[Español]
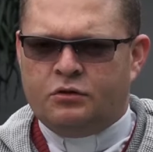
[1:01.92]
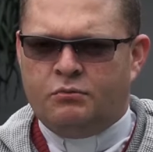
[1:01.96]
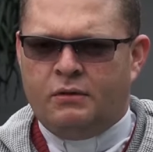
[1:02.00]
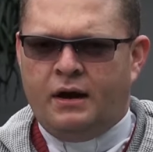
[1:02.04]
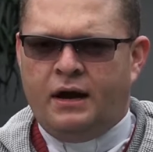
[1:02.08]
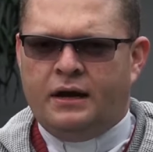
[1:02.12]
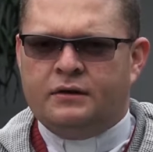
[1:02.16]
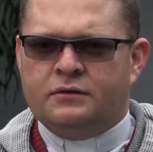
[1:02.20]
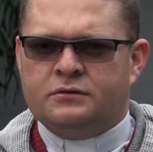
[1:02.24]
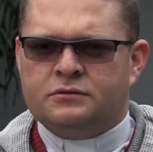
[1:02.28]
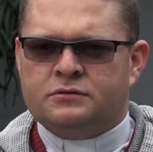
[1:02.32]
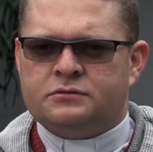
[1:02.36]

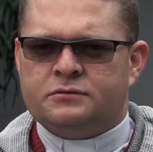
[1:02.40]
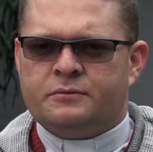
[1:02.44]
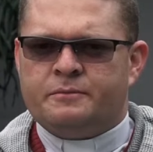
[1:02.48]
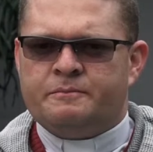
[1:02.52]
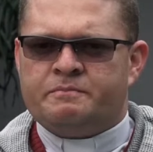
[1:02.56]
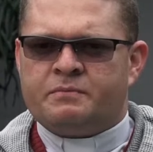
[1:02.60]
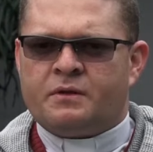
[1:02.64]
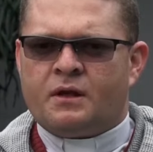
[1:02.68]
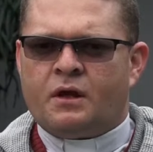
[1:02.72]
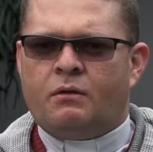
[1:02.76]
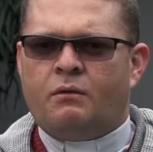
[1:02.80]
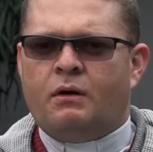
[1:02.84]
humanos.
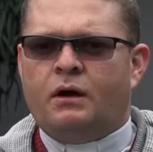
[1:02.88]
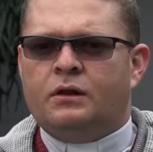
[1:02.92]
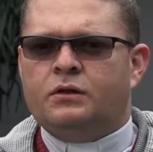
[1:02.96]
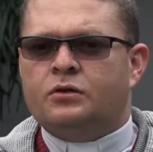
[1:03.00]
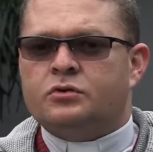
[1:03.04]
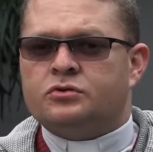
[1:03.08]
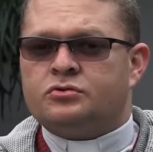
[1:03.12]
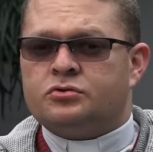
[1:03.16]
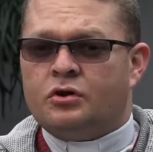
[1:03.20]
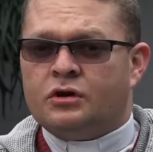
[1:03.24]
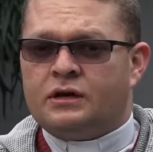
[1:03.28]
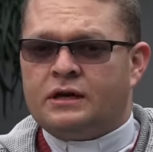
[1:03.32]

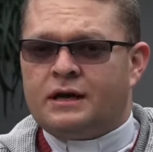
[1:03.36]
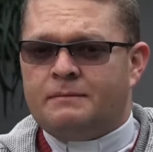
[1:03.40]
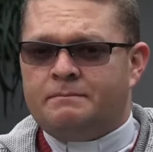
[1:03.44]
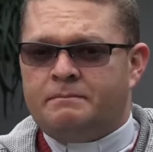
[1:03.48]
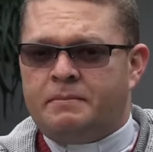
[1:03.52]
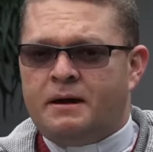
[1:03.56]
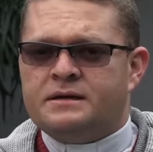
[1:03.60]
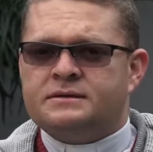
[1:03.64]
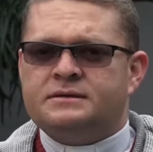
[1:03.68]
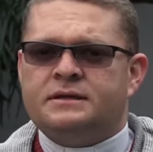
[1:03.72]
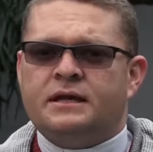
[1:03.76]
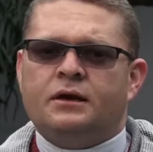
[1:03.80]
Cuando soy
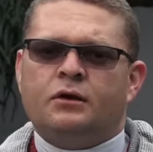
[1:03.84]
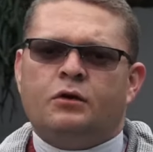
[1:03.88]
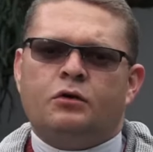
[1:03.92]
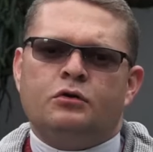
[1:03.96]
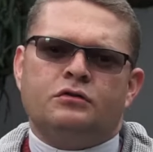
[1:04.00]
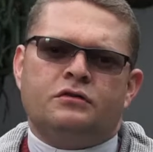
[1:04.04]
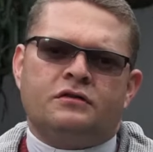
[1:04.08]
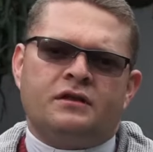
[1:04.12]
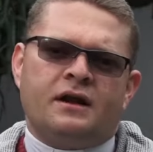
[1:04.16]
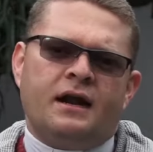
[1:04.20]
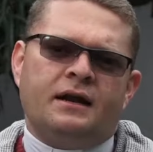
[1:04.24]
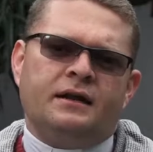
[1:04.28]
capaz de
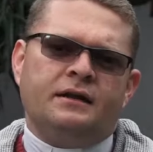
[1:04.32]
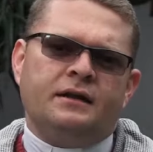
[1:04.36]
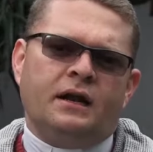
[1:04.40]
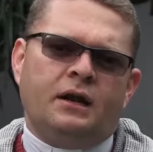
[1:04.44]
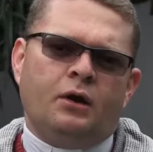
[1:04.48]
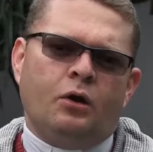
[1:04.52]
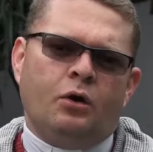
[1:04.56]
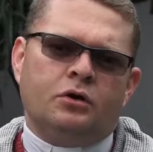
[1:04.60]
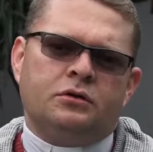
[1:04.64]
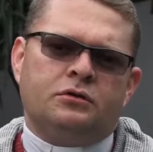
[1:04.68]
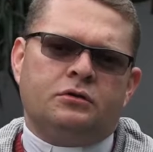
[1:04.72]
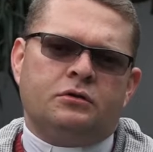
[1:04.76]
encontrar en
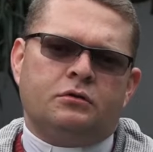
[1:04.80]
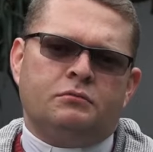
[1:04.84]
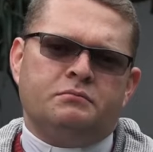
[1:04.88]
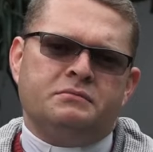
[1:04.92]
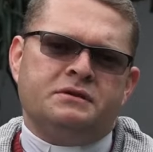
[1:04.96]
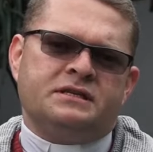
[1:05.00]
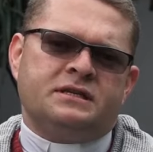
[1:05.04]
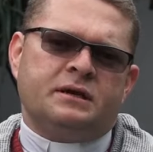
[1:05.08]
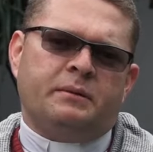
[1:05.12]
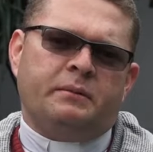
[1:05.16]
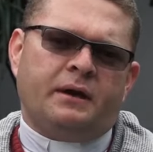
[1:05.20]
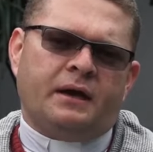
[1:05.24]
el otro
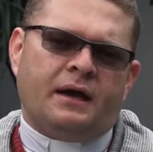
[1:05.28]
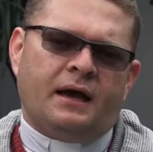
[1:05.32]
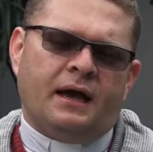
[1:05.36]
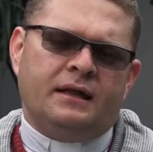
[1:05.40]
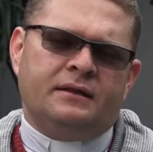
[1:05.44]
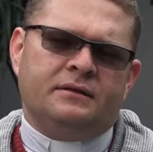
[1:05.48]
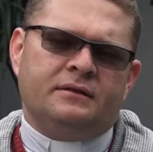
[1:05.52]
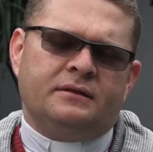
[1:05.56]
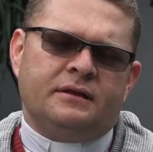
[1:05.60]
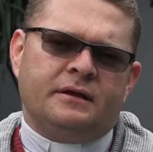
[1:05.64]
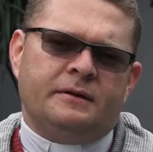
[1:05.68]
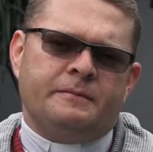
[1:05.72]
mi
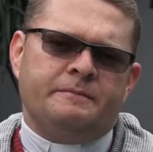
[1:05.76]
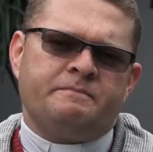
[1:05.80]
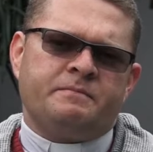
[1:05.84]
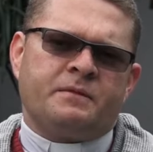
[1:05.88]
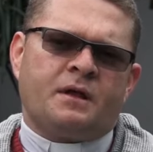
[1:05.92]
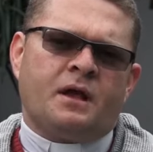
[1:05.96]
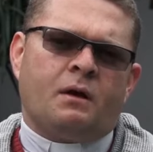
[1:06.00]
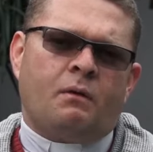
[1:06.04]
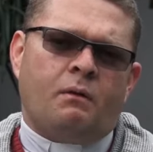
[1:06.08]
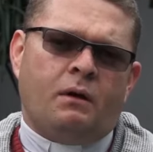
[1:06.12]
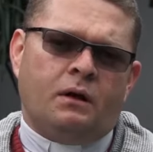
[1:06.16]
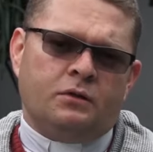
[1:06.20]
semejante,
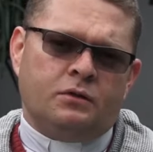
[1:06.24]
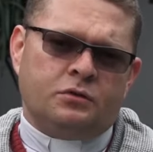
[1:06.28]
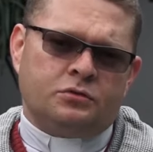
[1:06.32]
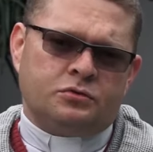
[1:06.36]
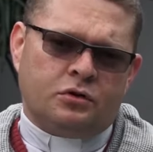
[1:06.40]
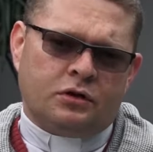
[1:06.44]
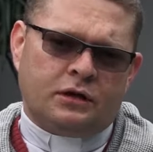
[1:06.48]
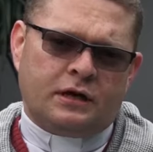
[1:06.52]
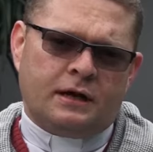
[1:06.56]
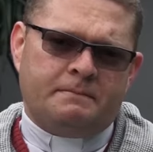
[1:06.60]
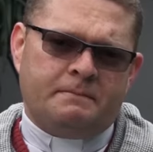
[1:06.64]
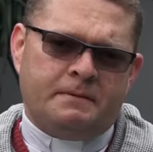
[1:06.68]
cuando
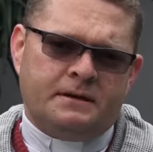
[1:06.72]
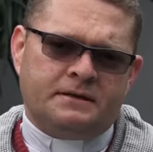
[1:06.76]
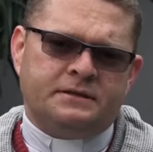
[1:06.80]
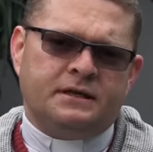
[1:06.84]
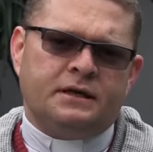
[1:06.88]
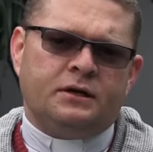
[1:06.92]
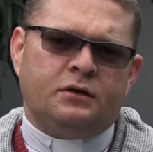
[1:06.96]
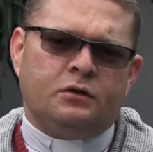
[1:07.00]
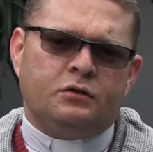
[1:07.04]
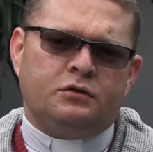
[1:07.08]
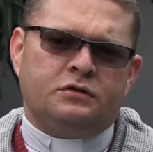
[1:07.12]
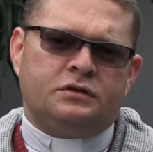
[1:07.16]
soy capaz
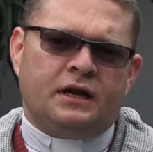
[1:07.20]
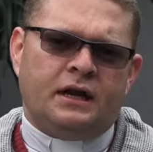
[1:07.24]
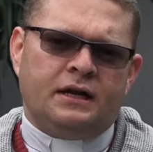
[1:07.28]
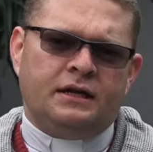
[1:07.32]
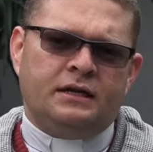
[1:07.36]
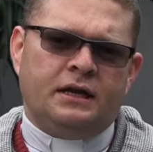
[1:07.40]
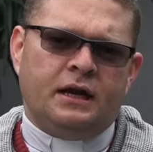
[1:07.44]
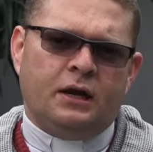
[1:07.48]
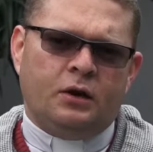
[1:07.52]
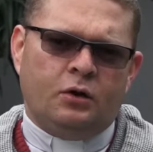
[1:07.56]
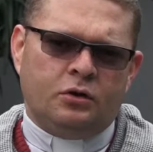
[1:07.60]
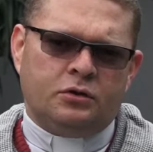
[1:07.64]
de encontrar
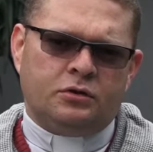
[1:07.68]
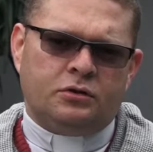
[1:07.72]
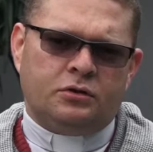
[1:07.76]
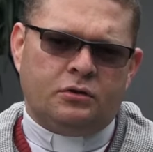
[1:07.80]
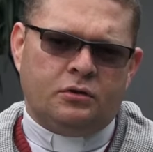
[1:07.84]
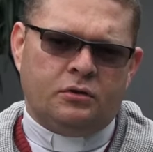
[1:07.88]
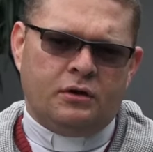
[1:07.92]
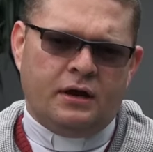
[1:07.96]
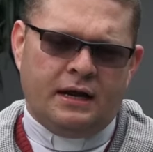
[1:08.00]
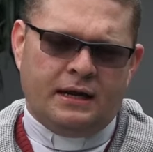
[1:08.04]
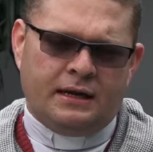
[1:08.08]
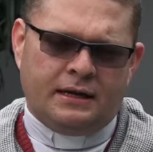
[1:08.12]
en el
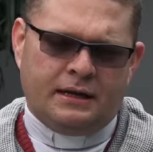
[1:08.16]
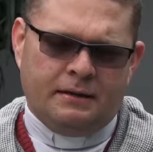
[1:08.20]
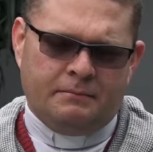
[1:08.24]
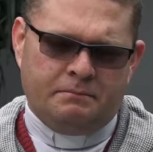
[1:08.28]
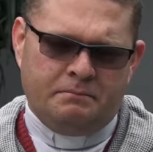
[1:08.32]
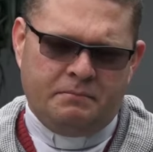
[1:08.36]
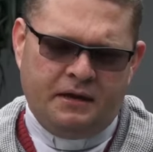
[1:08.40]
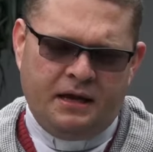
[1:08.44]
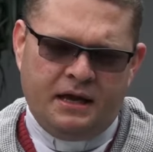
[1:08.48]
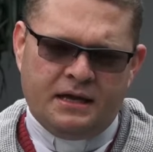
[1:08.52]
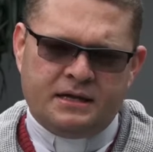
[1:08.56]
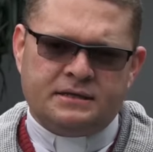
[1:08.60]
otro el que
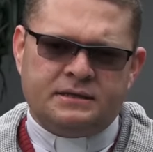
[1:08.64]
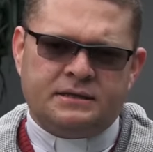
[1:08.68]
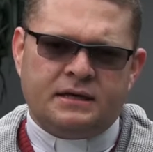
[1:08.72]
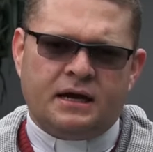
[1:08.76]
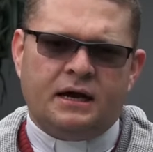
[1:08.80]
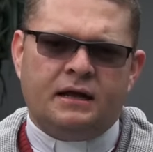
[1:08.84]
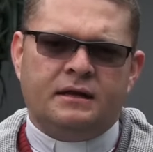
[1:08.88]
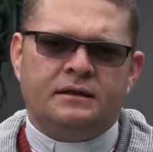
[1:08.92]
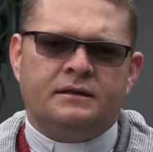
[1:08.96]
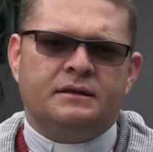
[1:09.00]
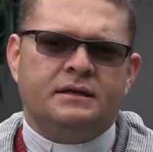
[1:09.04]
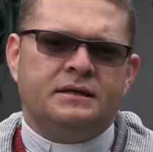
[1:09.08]

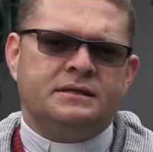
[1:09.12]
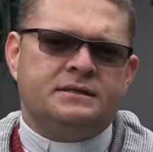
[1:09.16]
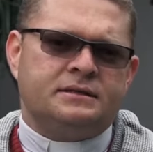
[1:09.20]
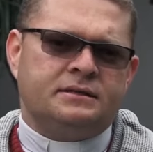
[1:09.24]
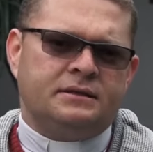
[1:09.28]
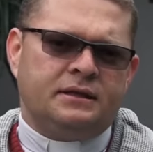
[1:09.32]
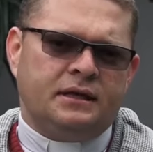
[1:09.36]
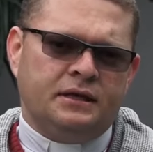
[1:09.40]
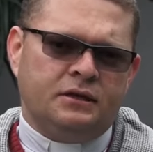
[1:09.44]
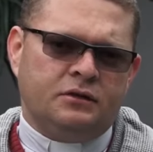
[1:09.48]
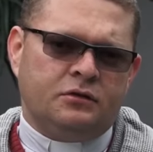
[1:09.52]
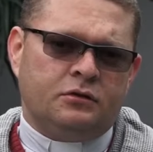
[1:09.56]
piensa
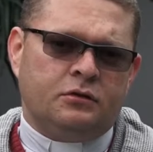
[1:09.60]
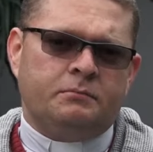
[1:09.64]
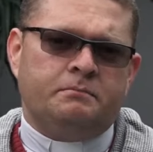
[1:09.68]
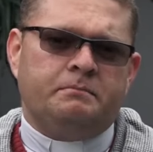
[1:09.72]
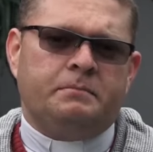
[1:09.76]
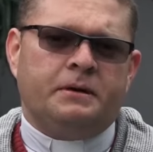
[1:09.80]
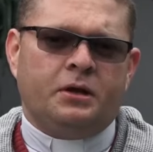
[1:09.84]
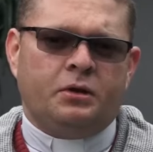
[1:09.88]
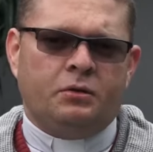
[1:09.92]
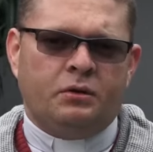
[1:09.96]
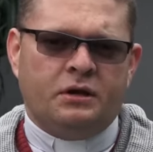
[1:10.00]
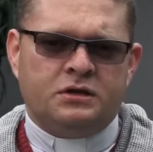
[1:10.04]
distinto
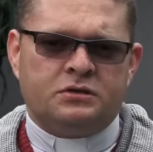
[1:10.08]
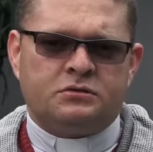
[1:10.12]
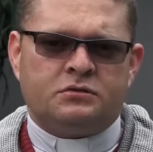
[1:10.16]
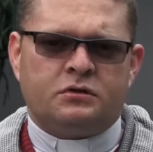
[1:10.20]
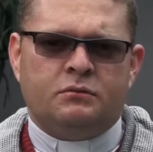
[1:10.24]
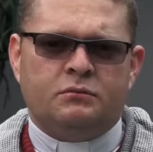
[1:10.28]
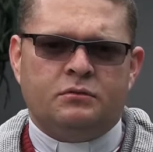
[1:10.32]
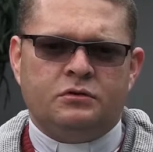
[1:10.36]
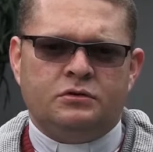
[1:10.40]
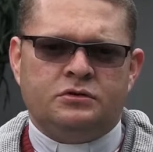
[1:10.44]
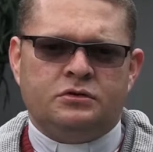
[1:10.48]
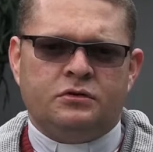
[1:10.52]
pero es
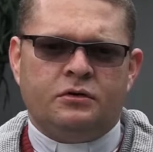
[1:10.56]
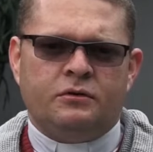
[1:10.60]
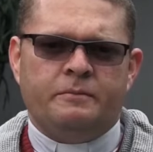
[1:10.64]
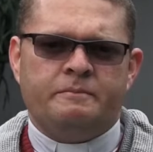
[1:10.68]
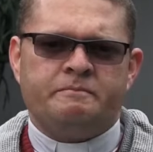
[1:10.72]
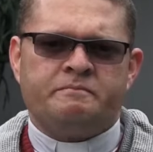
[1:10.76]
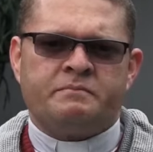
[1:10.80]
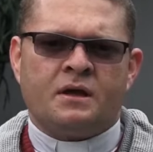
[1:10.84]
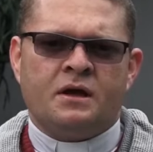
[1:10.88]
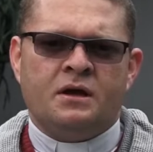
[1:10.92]
como yo,